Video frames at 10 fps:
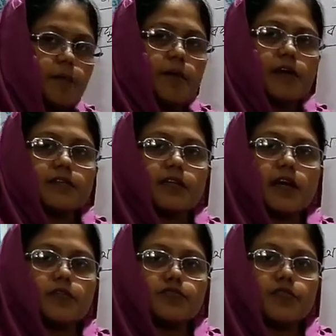এবার যে
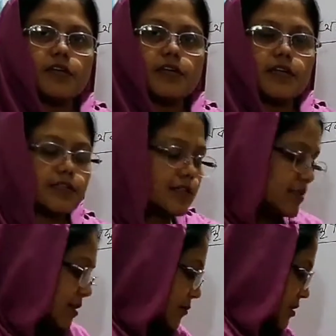আলোচনাটা
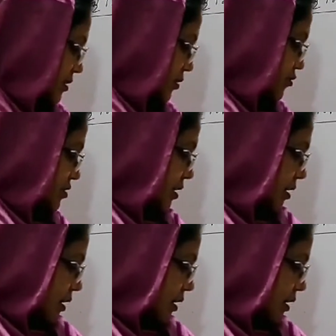আসতেছি আমি সেটা হচ্ছে